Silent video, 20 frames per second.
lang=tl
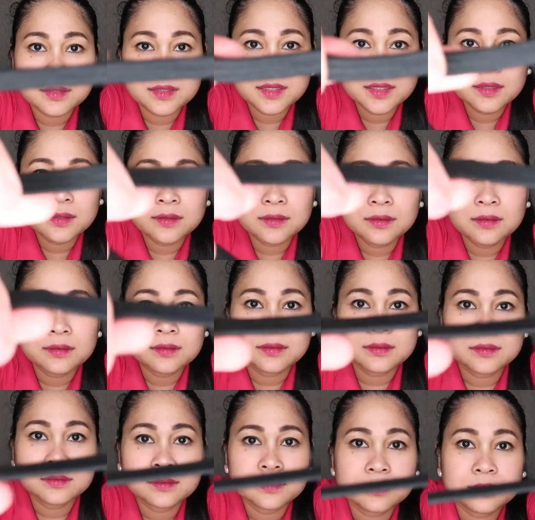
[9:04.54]
Yan, oh.
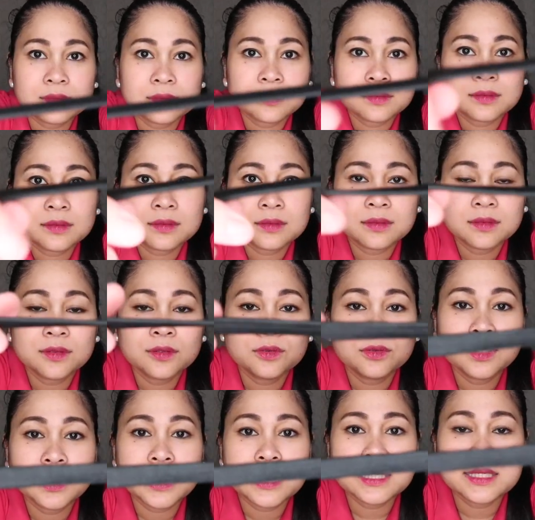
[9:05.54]

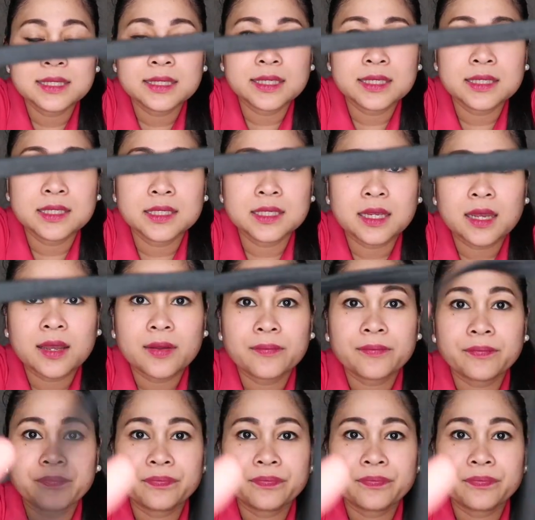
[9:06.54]
Long-lasting siya.